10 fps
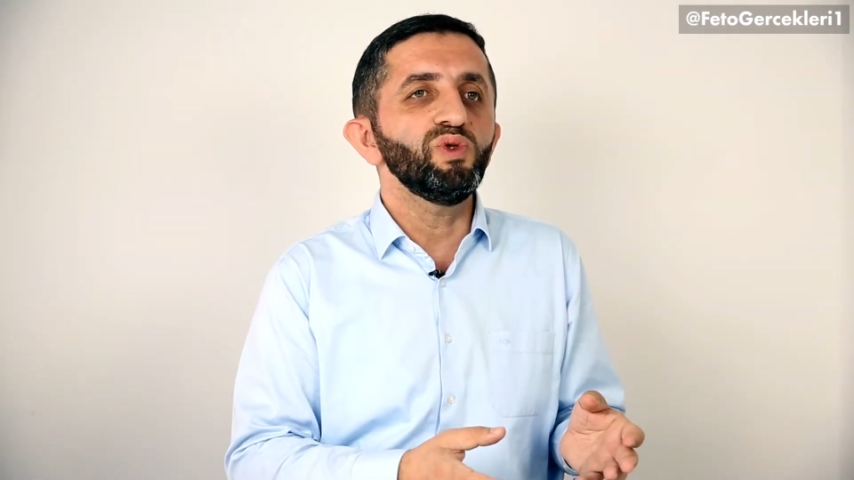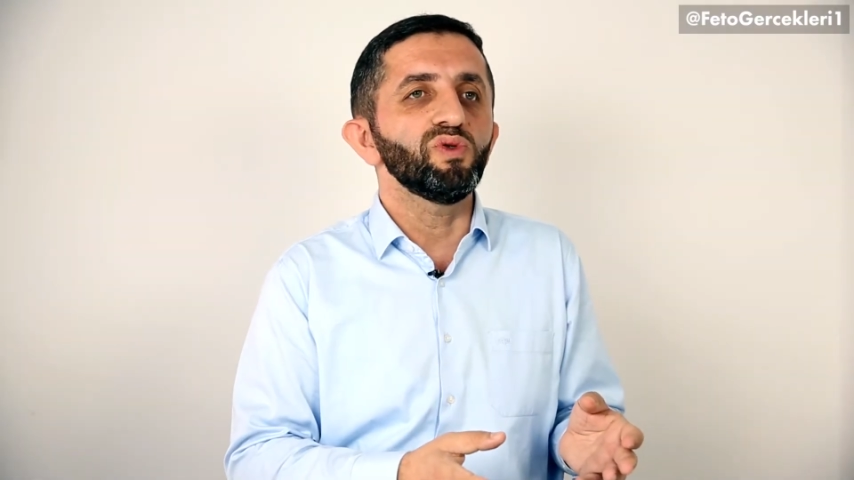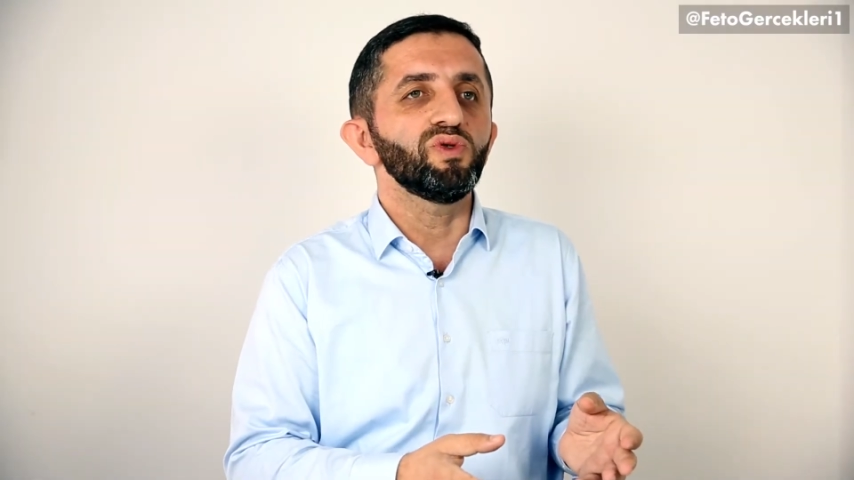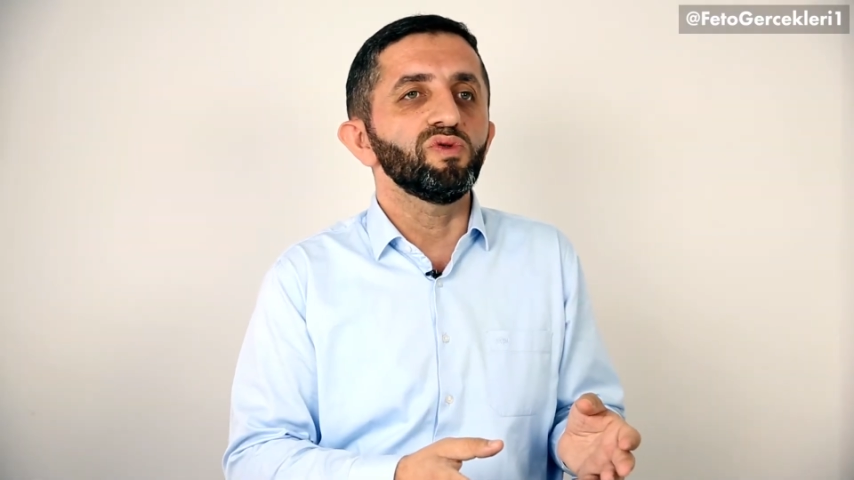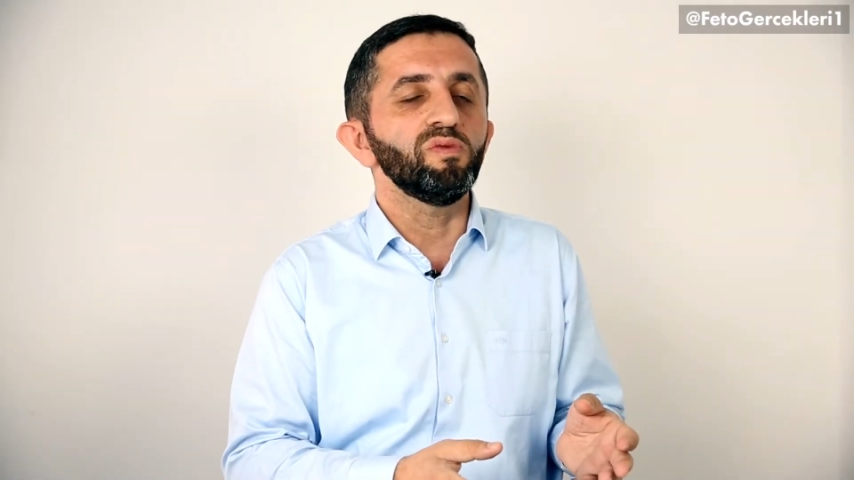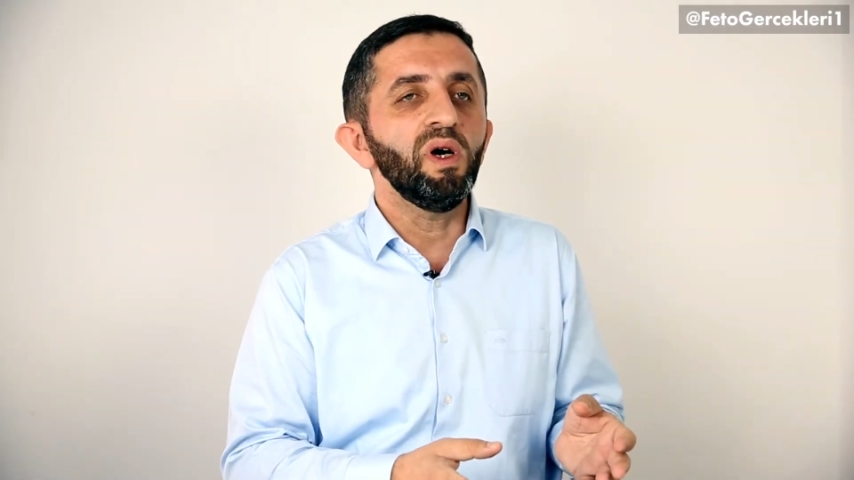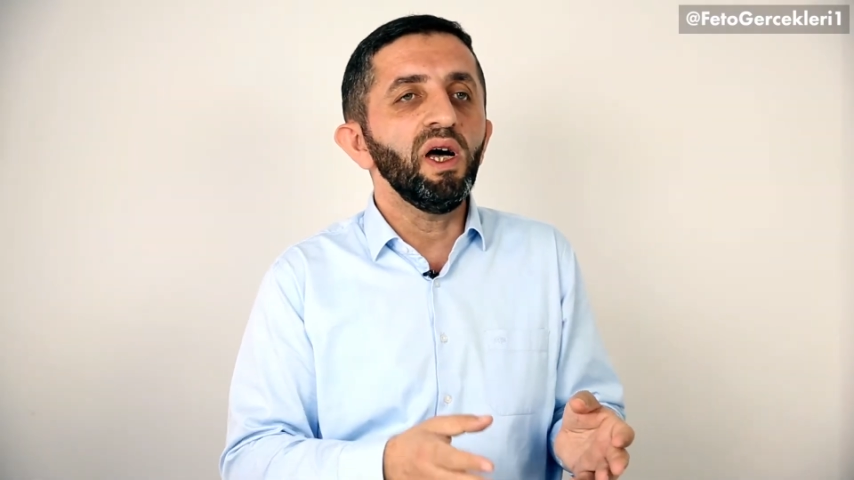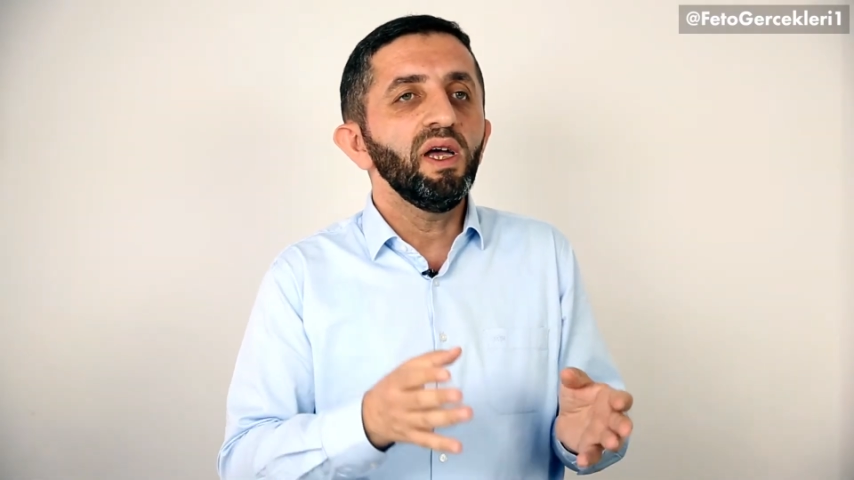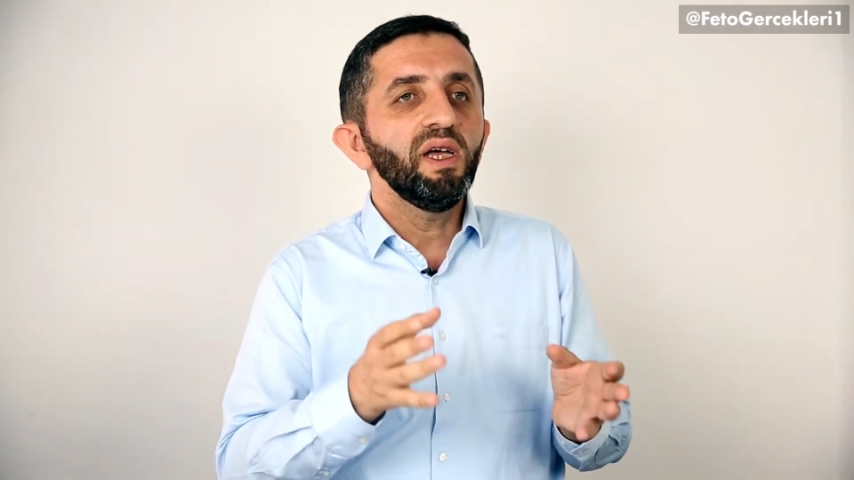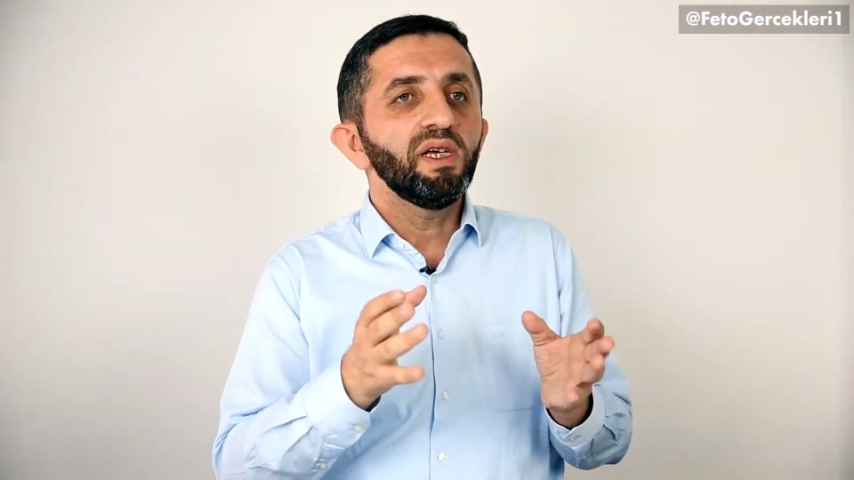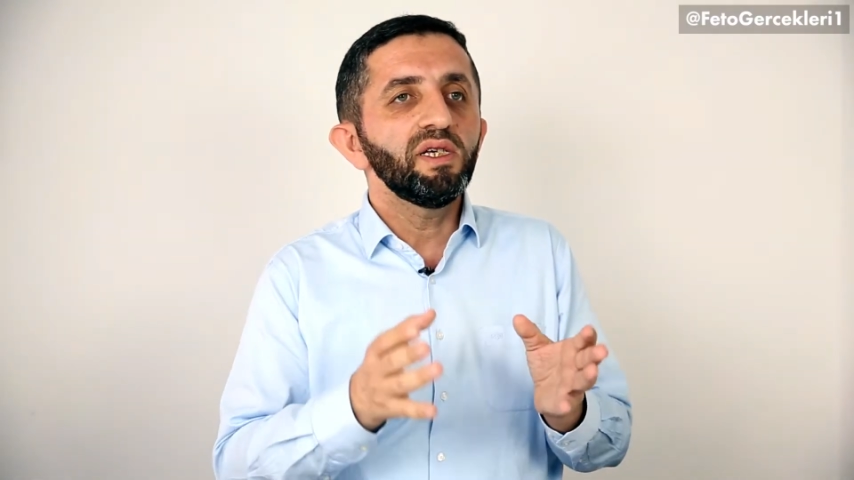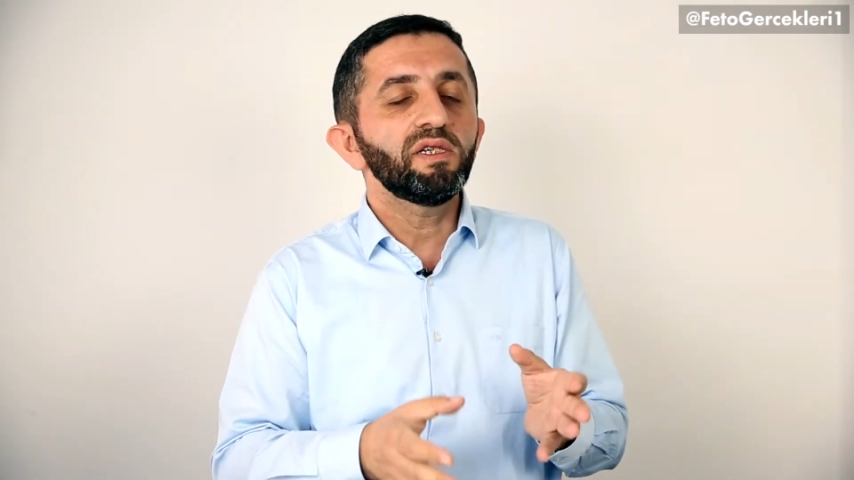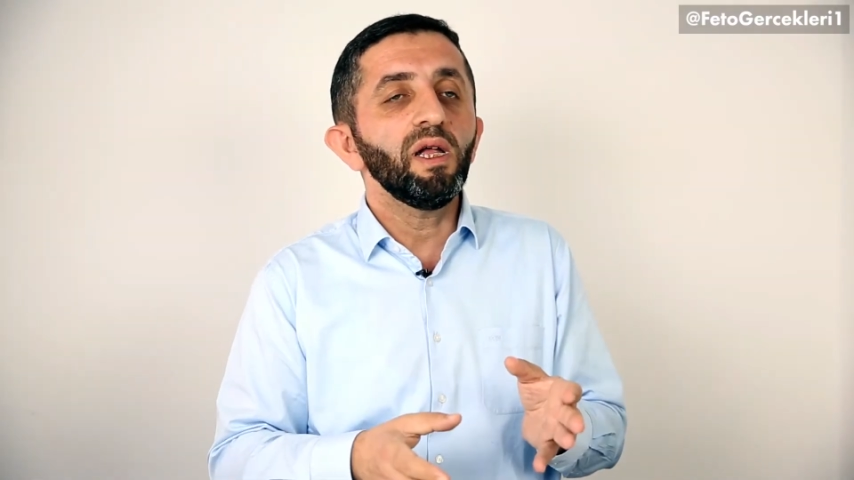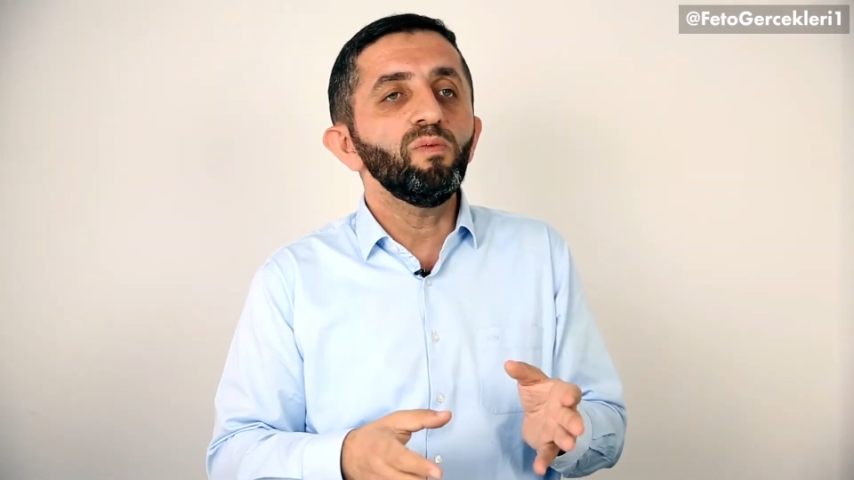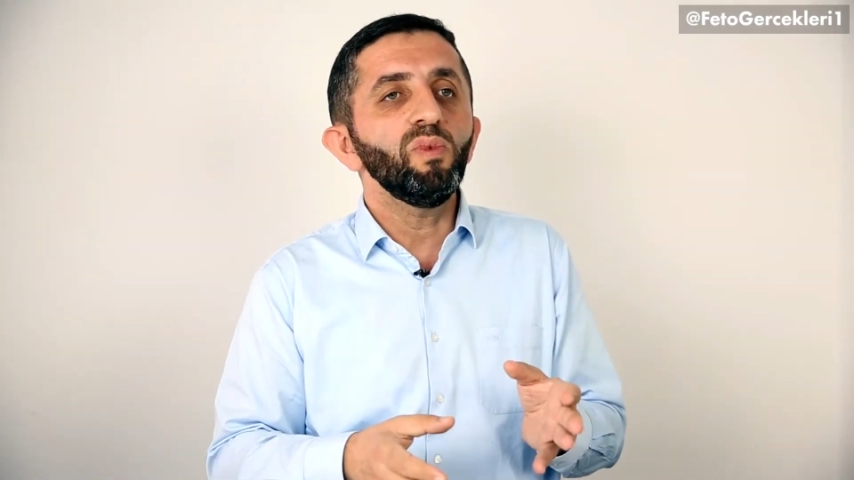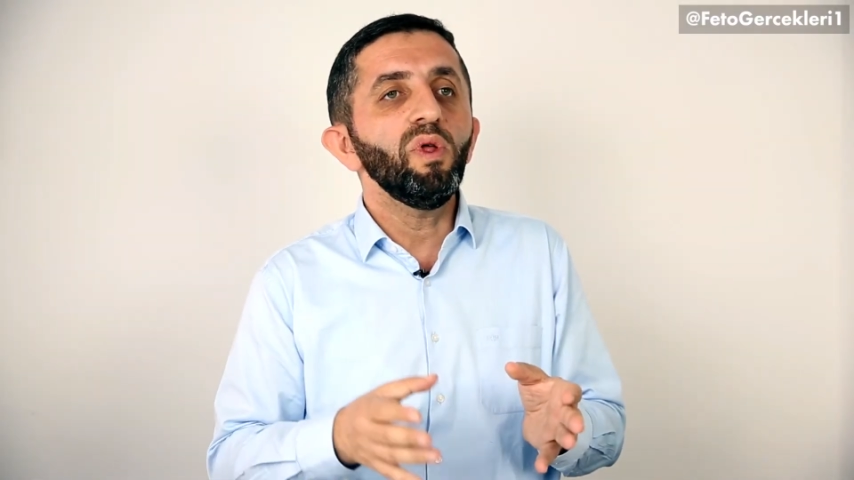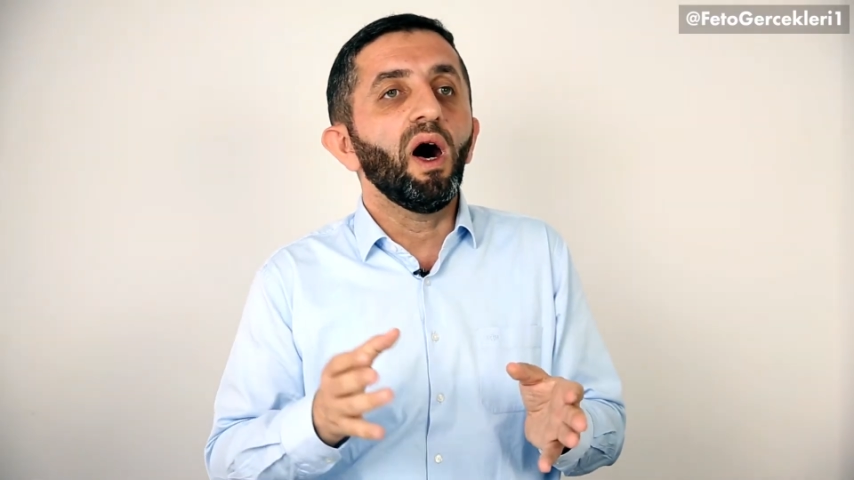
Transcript: soruşturma İstanbul,